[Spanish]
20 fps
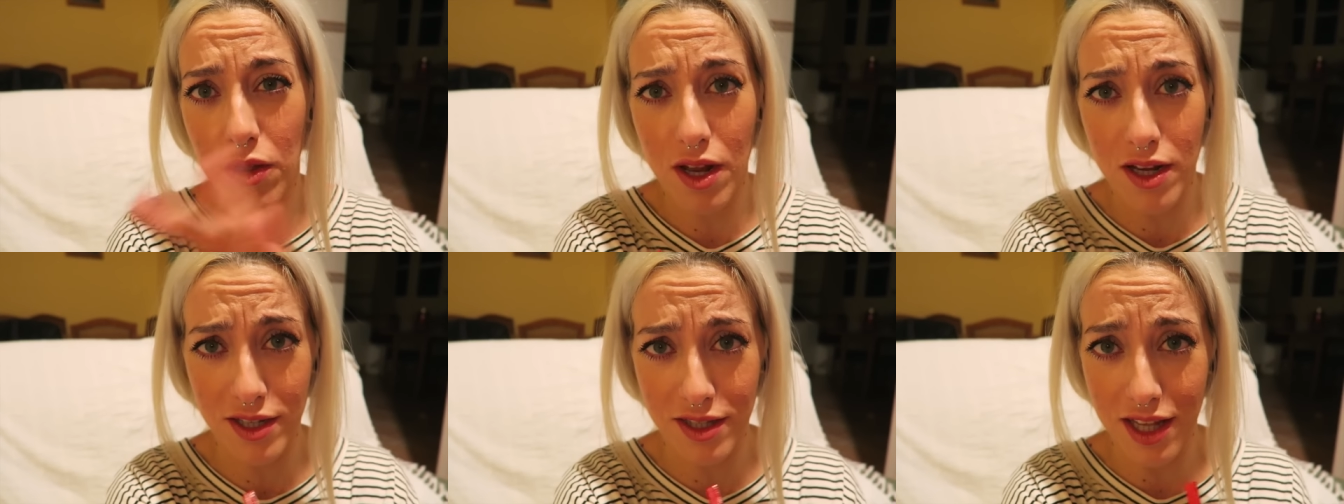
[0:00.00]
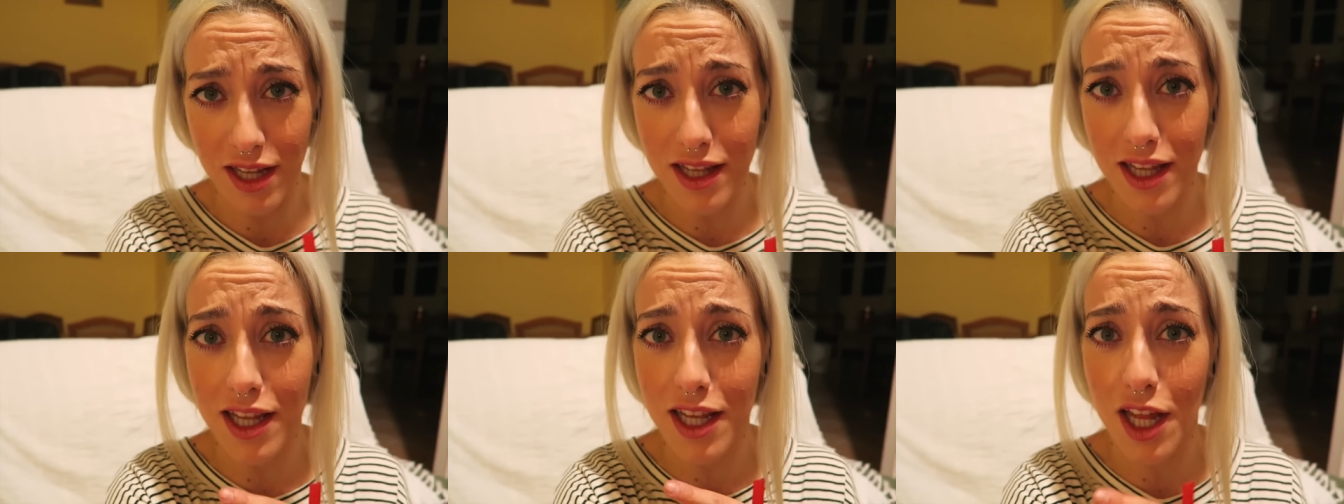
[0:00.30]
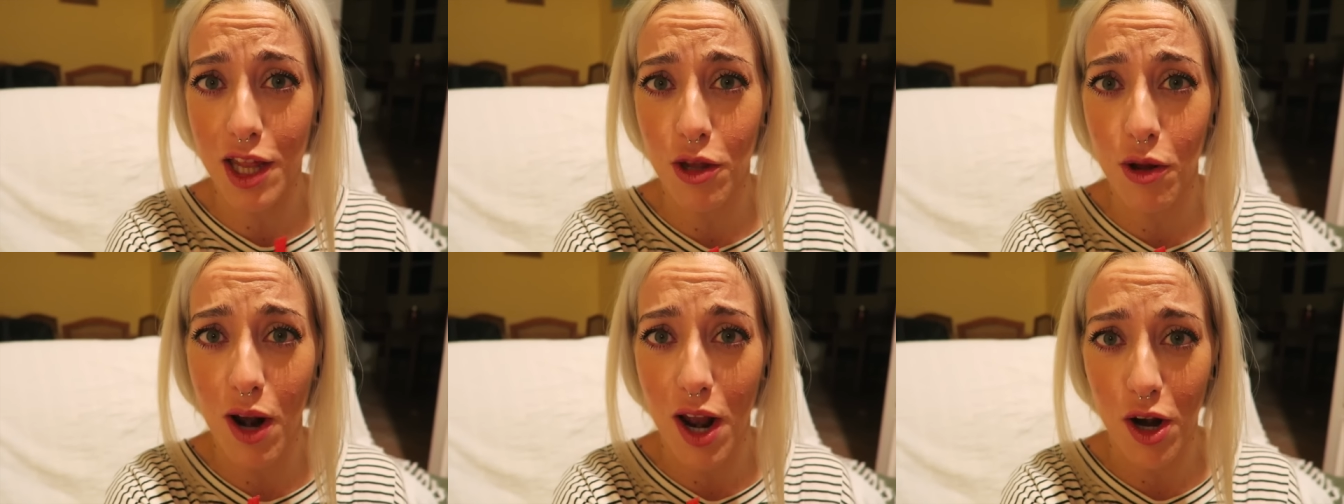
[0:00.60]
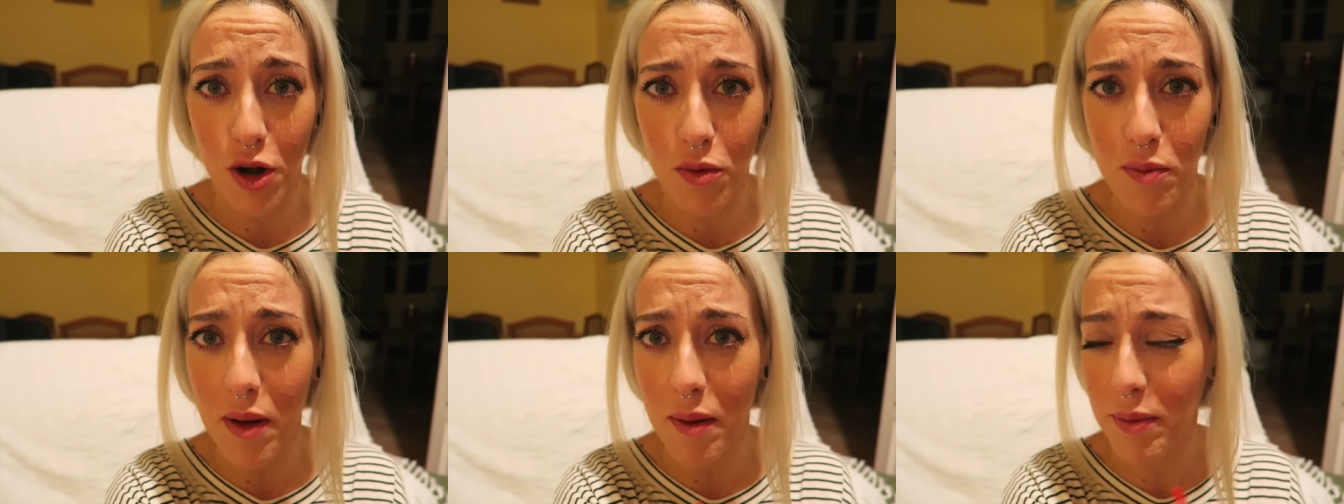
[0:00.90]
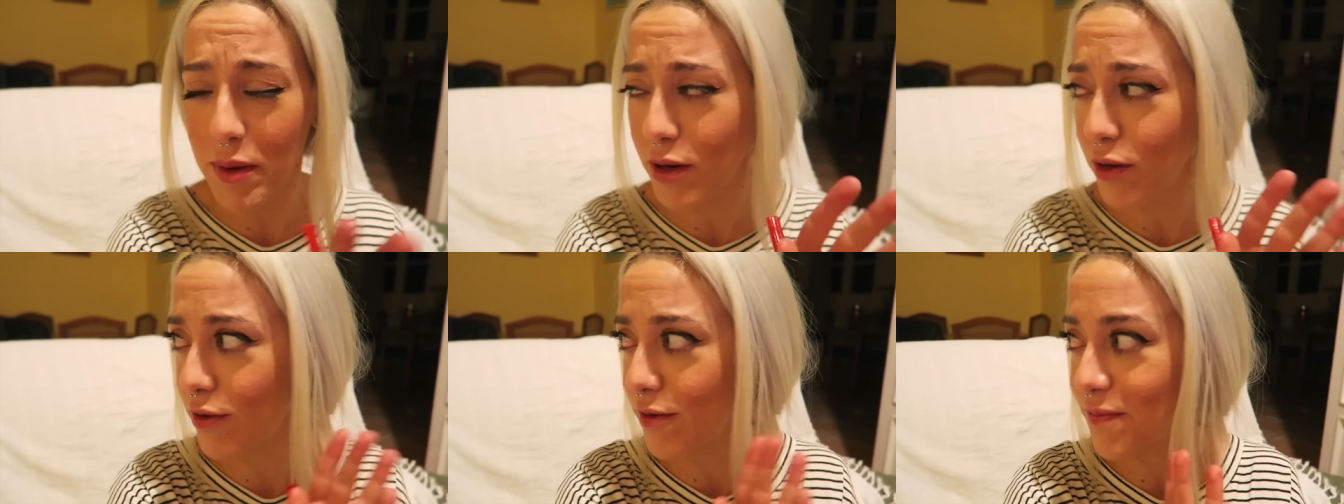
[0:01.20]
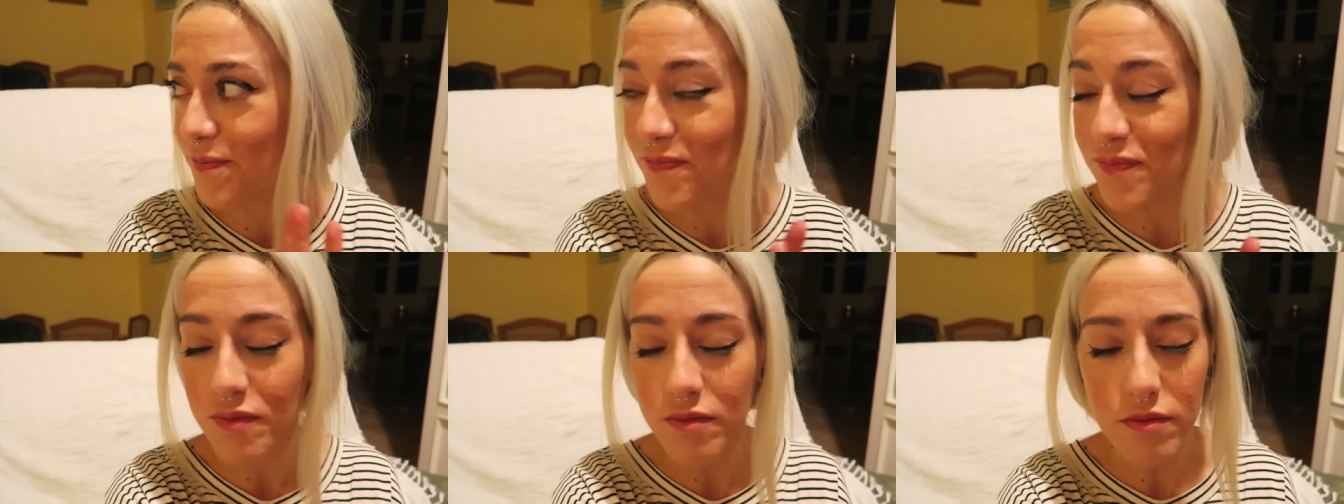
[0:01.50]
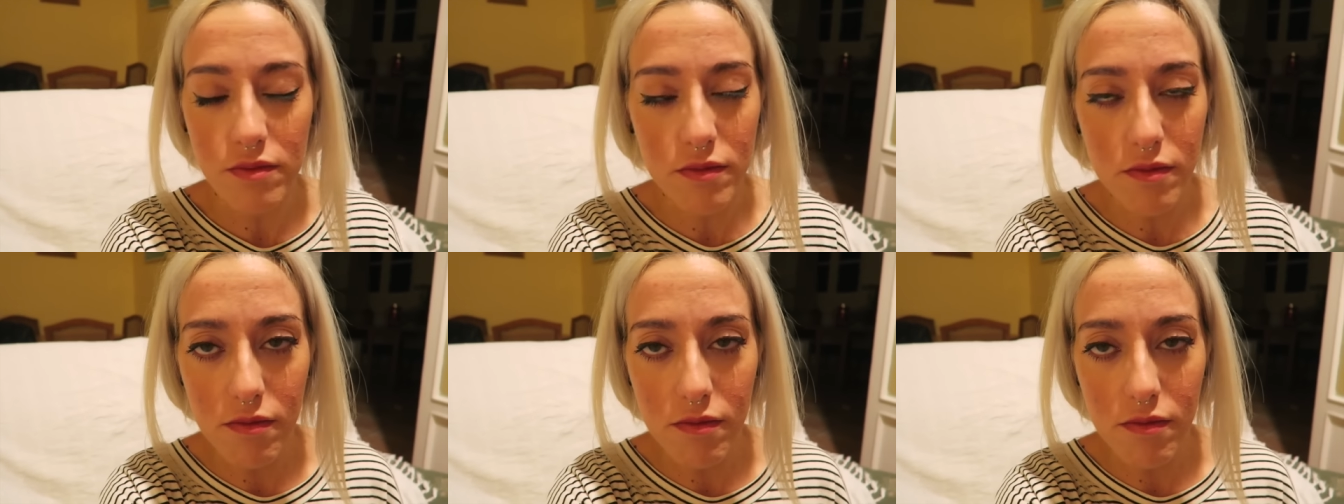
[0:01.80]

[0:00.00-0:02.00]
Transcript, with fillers: está tendiendo la ropa, pero